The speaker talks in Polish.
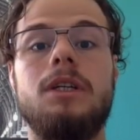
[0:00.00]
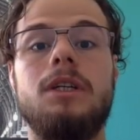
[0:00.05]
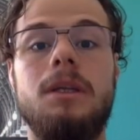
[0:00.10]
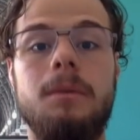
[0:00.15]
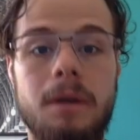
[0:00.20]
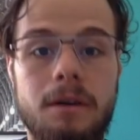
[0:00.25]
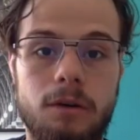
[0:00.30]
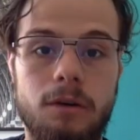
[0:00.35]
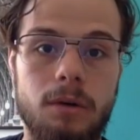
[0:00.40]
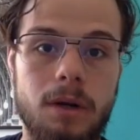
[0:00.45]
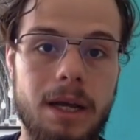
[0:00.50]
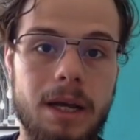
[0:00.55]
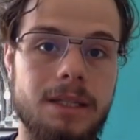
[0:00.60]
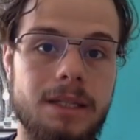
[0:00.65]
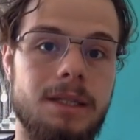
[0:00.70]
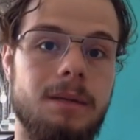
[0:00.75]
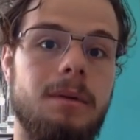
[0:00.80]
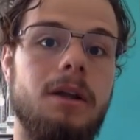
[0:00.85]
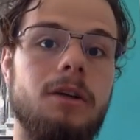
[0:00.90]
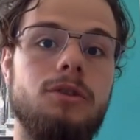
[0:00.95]
kim ja w ogóle
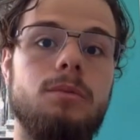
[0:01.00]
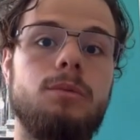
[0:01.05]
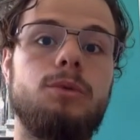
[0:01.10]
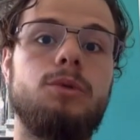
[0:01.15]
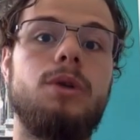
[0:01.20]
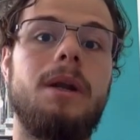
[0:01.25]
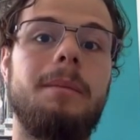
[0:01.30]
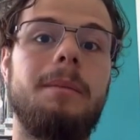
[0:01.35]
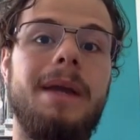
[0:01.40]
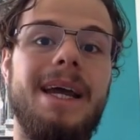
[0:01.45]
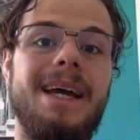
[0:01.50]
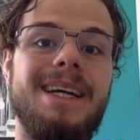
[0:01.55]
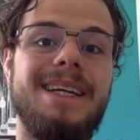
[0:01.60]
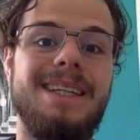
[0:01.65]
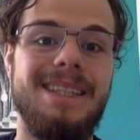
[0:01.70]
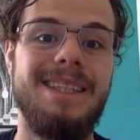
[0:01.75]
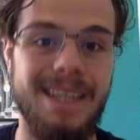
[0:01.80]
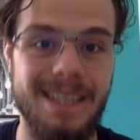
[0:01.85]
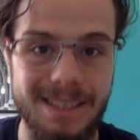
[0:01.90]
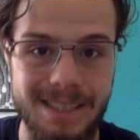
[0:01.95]
jestem dla osób, które mnie
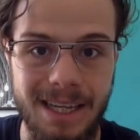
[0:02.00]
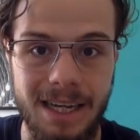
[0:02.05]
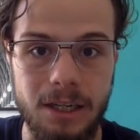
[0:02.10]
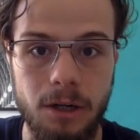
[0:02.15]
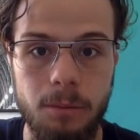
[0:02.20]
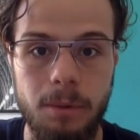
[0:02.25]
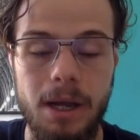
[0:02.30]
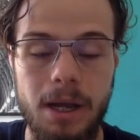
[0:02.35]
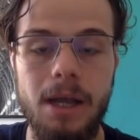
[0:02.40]
nie znają.